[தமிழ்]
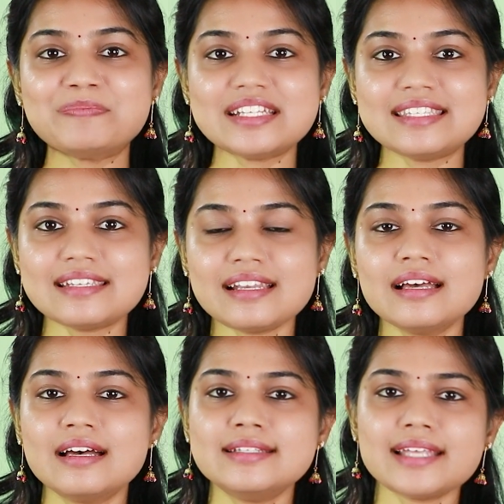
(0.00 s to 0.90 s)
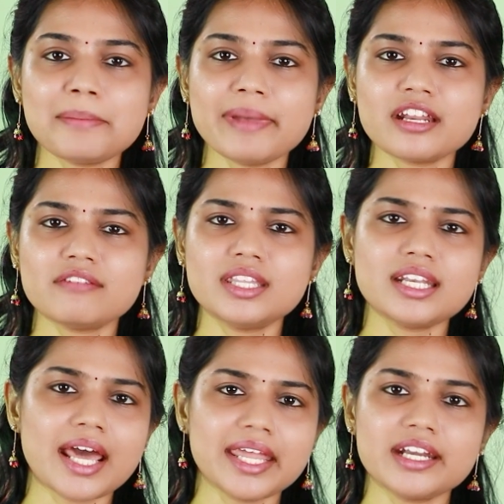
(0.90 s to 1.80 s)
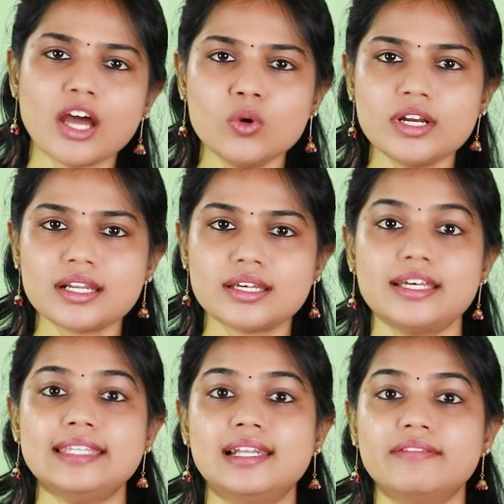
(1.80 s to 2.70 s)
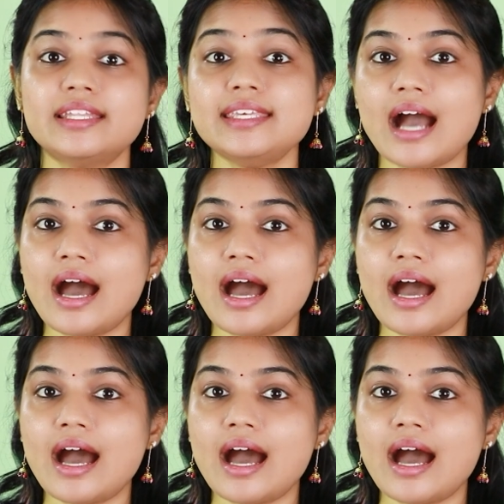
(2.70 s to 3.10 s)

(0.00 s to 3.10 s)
பட் ஸ்டில் சில பேருக்கு வந்து நிறைய டவுட் இருக்குது இதில் வந்து